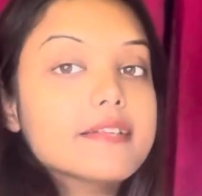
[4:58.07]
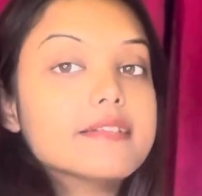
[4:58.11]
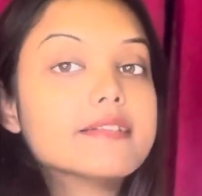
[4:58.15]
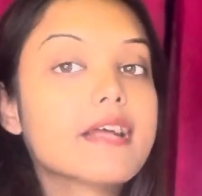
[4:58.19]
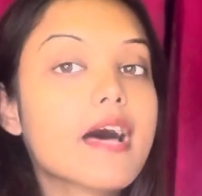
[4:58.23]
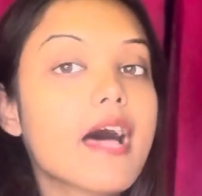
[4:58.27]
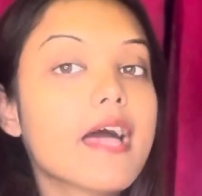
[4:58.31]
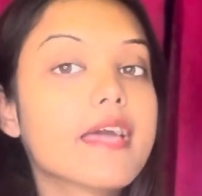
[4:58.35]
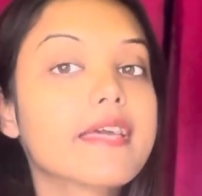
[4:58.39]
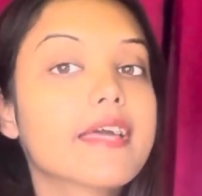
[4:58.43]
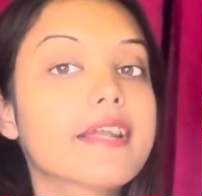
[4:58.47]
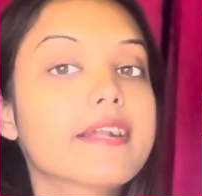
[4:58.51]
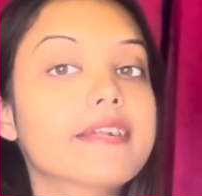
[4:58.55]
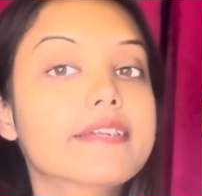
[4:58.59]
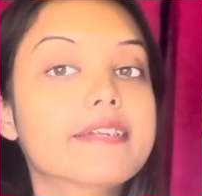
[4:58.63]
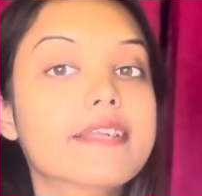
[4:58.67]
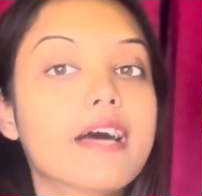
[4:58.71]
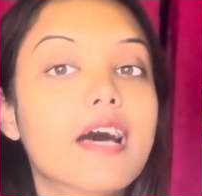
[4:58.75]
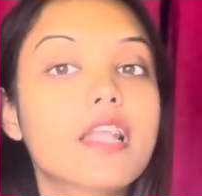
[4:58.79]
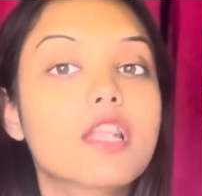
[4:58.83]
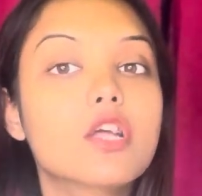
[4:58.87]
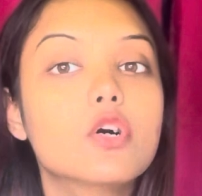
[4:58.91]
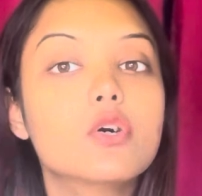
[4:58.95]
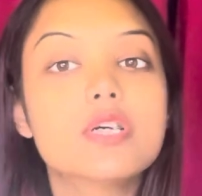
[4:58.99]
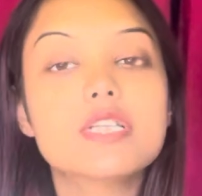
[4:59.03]
ড্রাই অ্যান্ড
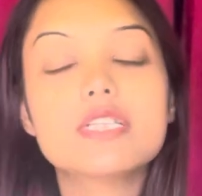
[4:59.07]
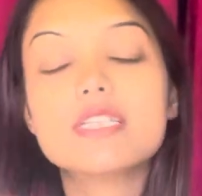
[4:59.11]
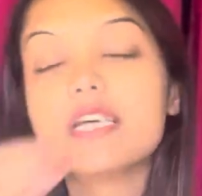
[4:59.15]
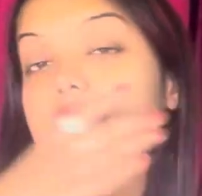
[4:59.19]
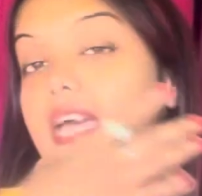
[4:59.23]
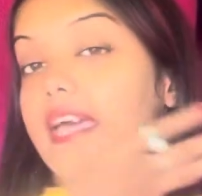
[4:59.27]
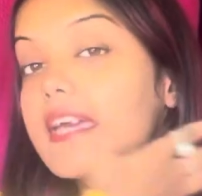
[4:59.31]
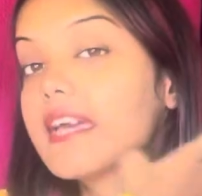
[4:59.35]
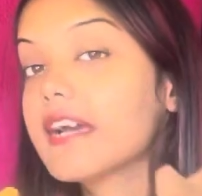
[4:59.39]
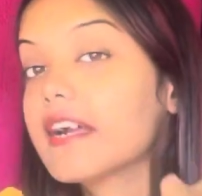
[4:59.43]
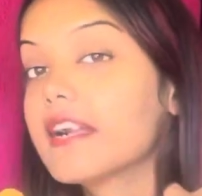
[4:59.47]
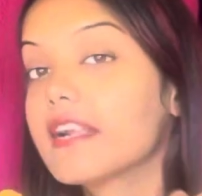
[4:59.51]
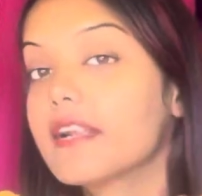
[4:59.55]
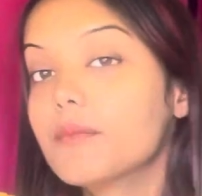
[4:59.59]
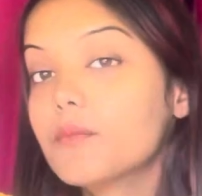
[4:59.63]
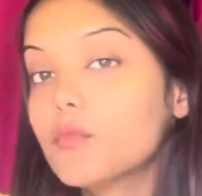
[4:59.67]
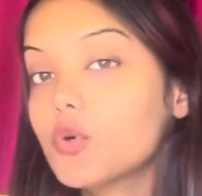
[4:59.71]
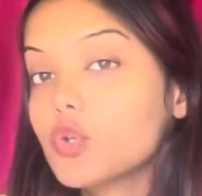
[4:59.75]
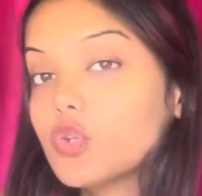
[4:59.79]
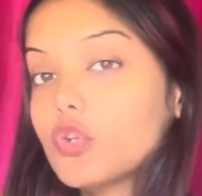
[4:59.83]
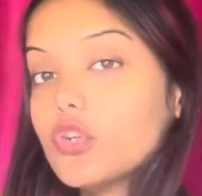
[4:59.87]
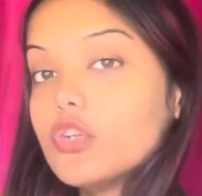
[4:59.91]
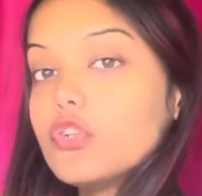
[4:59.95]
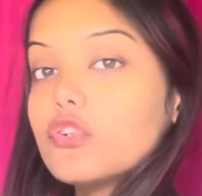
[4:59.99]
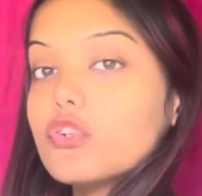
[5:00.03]
ডাল হয়ে যায় হেয়ারের
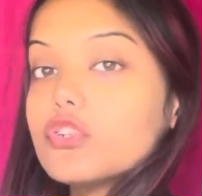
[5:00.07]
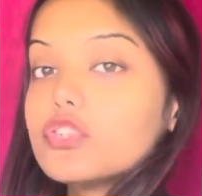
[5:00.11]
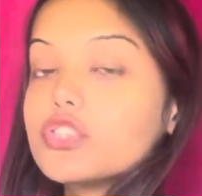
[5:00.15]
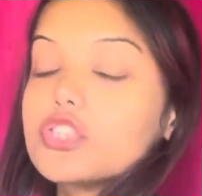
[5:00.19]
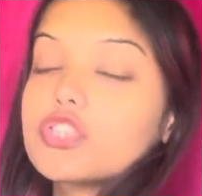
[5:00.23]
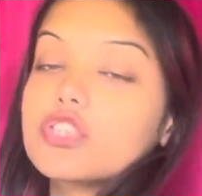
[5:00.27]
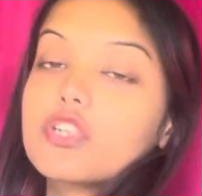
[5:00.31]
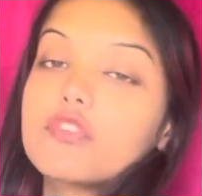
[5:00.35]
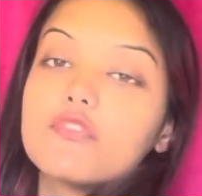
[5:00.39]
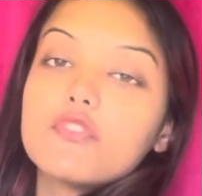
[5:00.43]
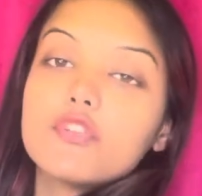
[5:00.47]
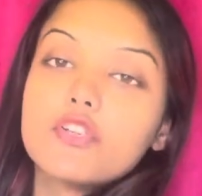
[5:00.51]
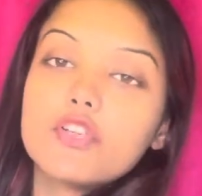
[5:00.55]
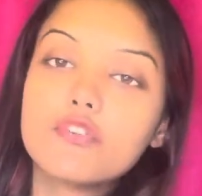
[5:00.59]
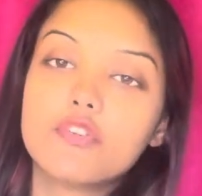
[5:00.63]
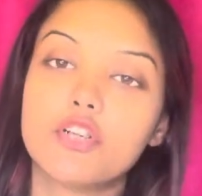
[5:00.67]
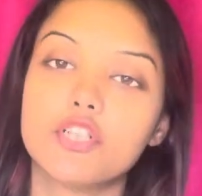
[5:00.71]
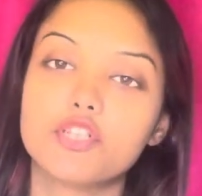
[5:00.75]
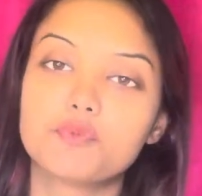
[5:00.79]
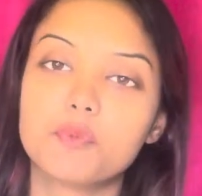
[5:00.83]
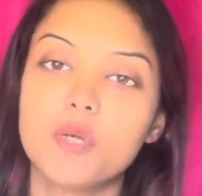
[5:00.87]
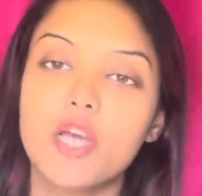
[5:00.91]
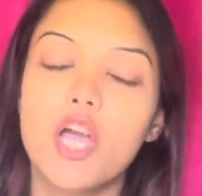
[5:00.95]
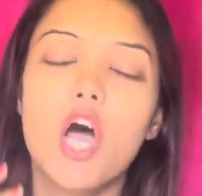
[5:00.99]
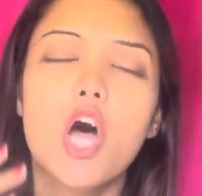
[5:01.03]
মতোই তো সেসব ভিডিও
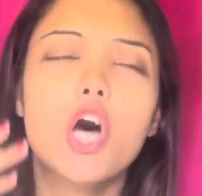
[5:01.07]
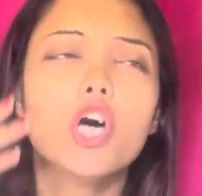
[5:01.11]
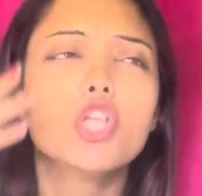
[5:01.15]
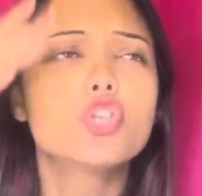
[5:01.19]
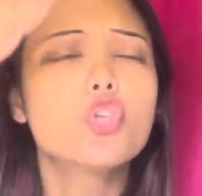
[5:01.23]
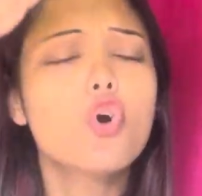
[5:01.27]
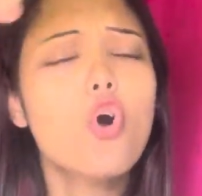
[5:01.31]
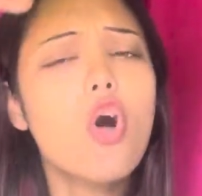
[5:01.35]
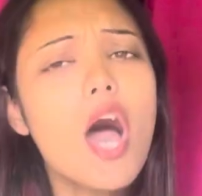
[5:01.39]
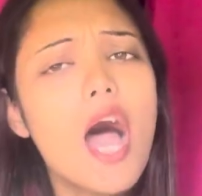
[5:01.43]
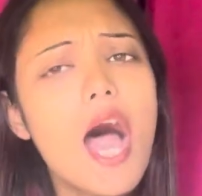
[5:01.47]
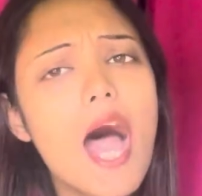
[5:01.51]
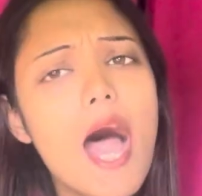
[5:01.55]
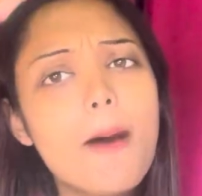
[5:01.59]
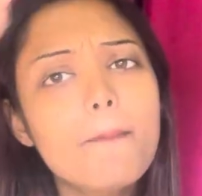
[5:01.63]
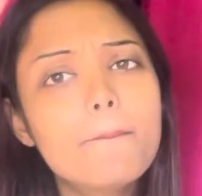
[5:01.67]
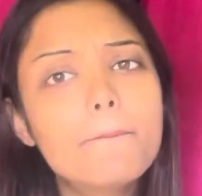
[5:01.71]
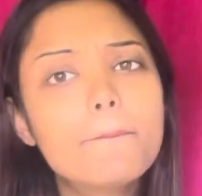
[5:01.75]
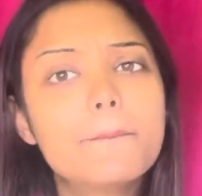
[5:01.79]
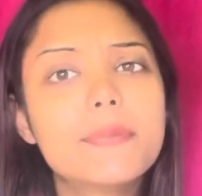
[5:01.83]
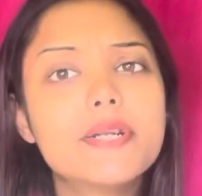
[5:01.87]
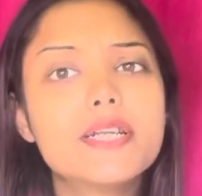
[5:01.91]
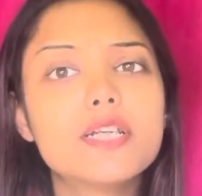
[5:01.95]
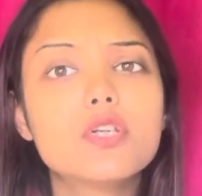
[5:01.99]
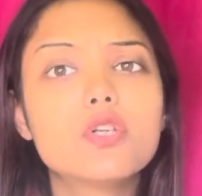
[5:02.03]
আসবে তো আপ
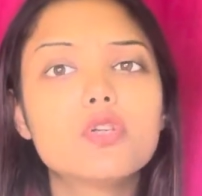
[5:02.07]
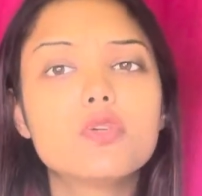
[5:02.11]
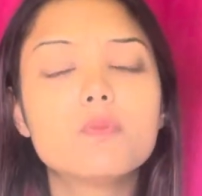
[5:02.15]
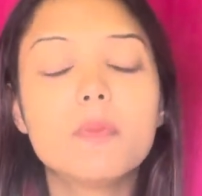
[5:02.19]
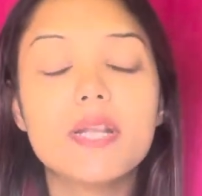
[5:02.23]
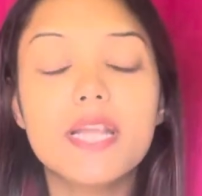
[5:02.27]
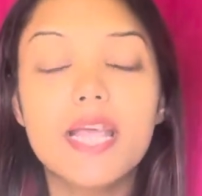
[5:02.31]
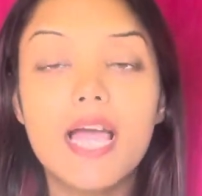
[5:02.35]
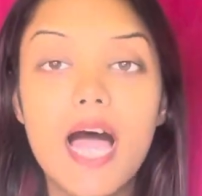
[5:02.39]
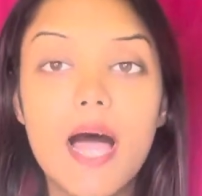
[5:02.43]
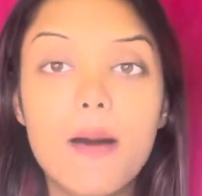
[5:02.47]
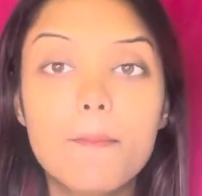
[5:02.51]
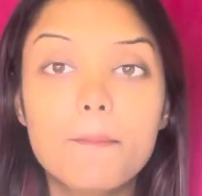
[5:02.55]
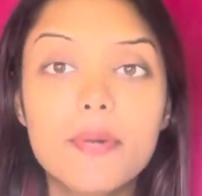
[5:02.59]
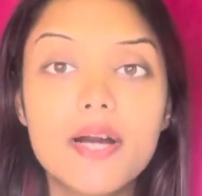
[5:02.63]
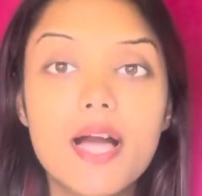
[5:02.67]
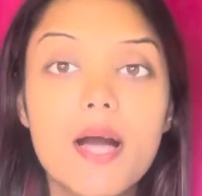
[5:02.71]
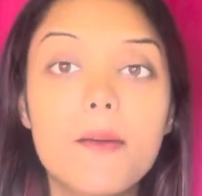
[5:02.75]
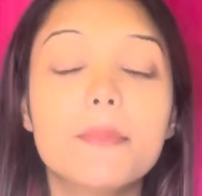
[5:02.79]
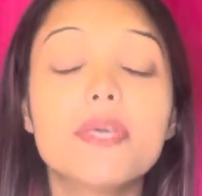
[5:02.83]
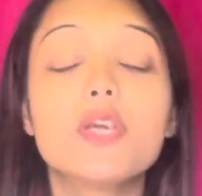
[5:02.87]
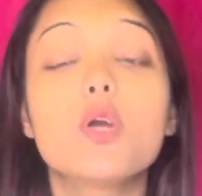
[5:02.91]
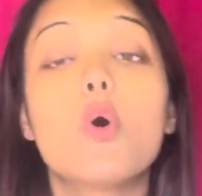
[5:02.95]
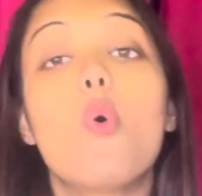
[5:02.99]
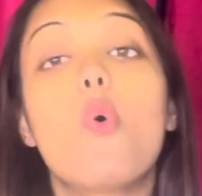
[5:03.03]
মানে
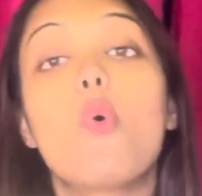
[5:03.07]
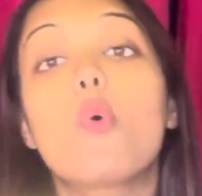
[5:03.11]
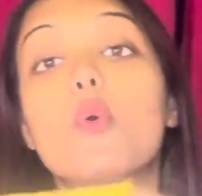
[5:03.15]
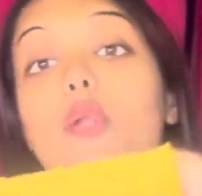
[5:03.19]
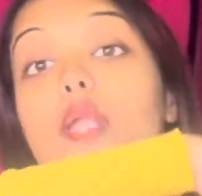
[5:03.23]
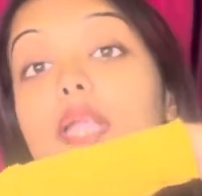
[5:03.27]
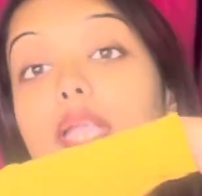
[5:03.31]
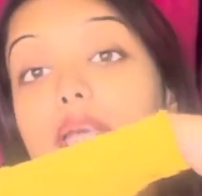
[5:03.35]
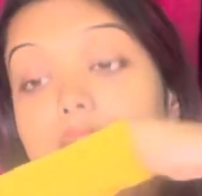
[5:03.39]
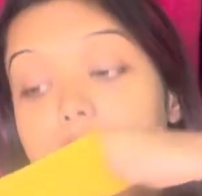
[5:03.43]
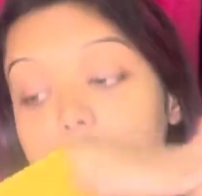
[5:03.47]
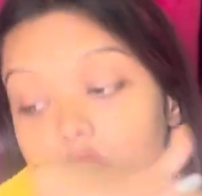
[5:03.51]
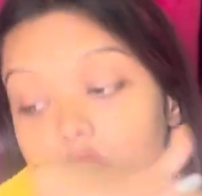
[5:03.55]
আপকামিং অনেক